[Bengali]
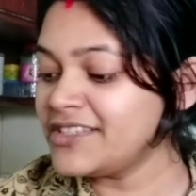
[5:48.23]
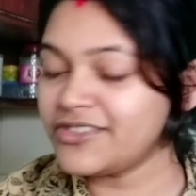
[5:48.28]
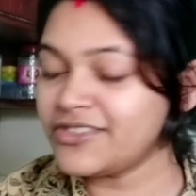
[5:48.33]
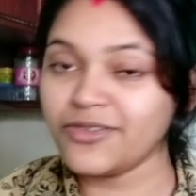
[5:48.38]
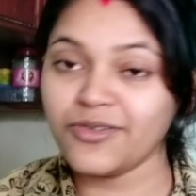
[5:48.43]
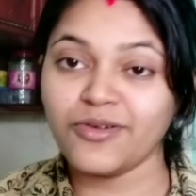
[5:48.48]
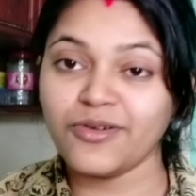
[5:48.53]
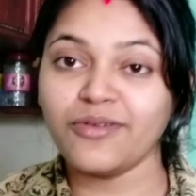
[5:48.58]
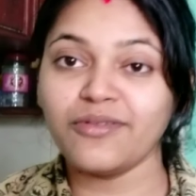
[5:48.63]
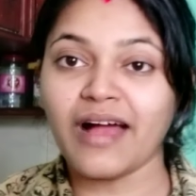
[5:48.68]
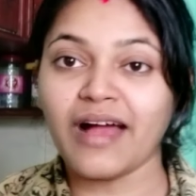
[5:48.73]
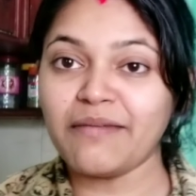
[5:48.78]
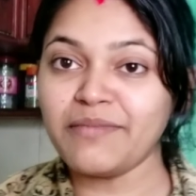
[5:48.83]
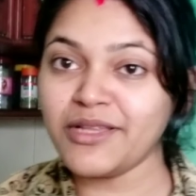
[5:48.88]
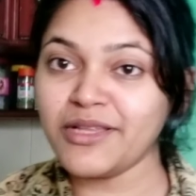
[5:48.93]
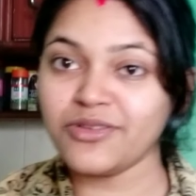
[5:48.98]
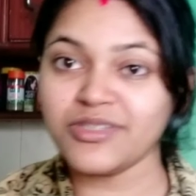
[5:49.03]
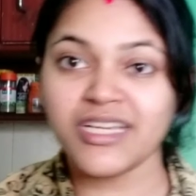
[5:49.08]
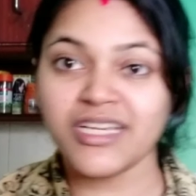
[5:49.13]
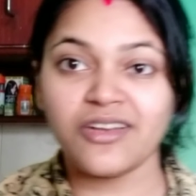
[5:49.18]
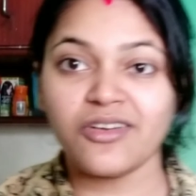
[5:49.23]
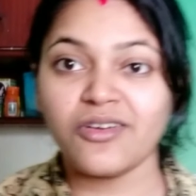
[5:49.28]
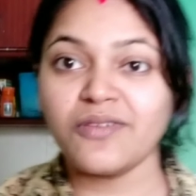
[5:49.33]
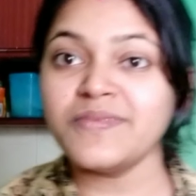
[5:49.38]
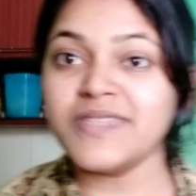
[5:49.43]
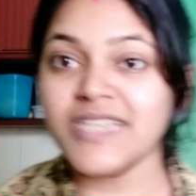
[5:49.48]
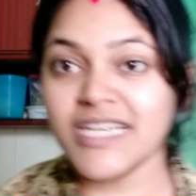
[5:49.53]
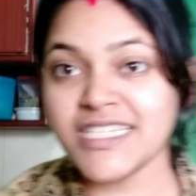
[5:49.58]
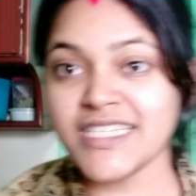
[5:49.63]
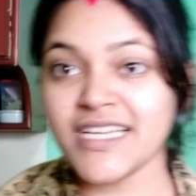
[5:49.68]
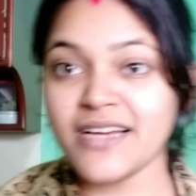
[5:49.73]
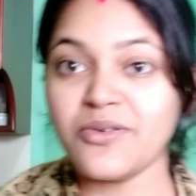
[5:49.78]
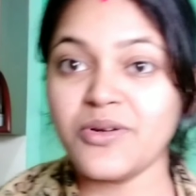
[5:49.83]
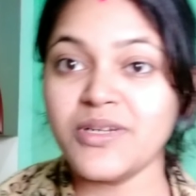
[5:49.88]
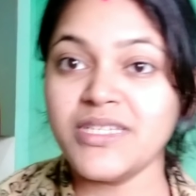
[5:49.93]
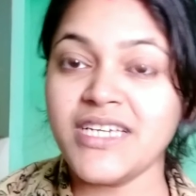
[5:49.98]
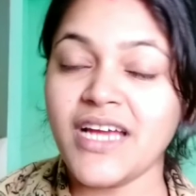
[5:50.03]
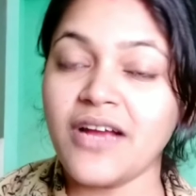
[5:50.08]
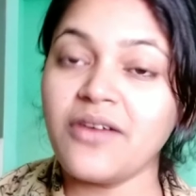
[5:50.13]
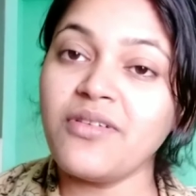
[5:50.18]
তো আমি তো সেরকম চেষ্টা
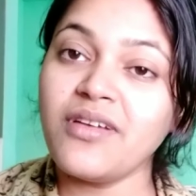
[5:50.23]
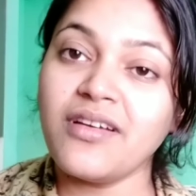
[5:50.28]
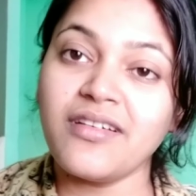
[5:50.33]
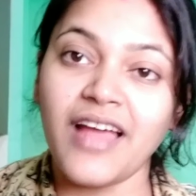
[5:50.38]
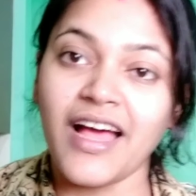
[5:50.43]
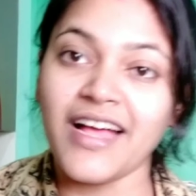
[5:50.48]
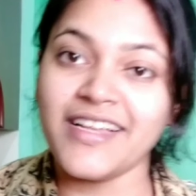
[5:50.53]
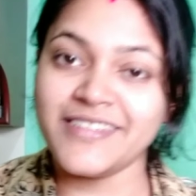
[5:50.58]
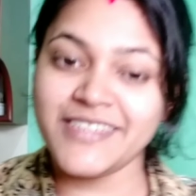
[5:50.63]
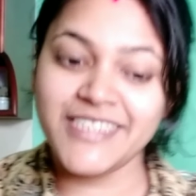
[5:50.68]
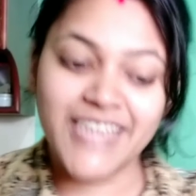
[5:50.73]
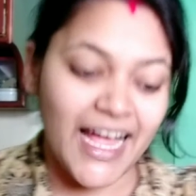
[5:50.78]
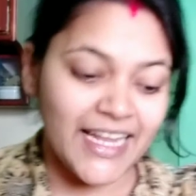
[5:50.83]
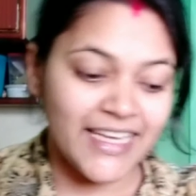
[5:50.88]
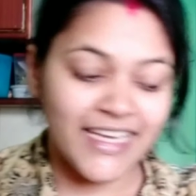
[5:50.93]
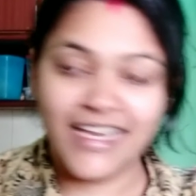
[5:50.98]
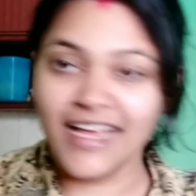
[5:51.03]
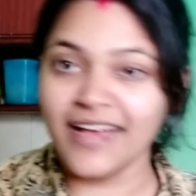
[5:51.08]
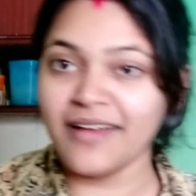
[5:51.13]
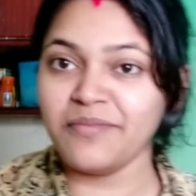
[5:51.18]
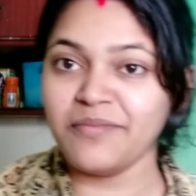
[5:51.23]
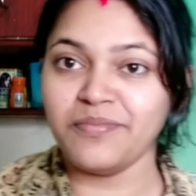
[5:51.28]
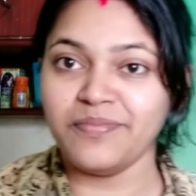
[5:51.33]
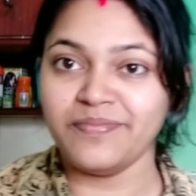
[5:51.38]
করছি এখন জানি না